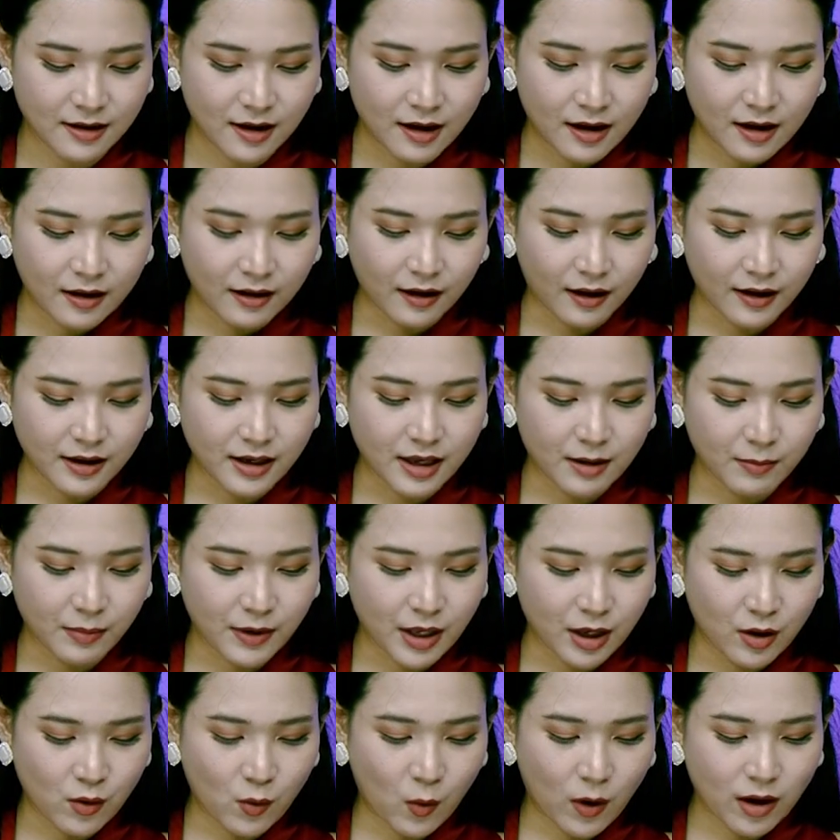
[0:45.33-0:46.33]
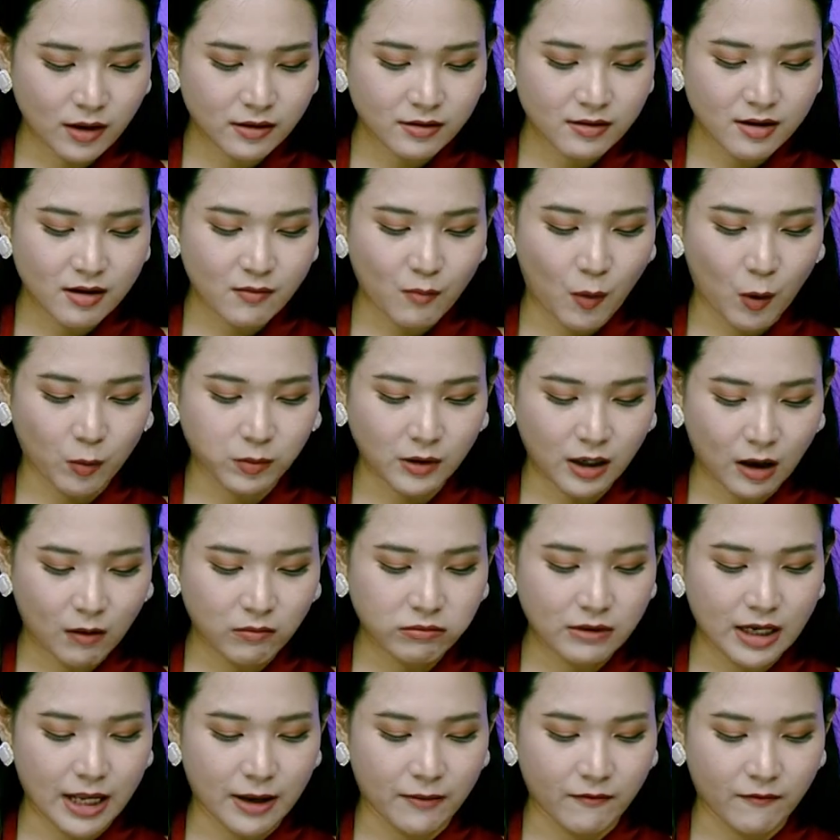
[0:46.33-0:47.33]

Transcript: khởi nghiệp kiến quốc như một thông điệp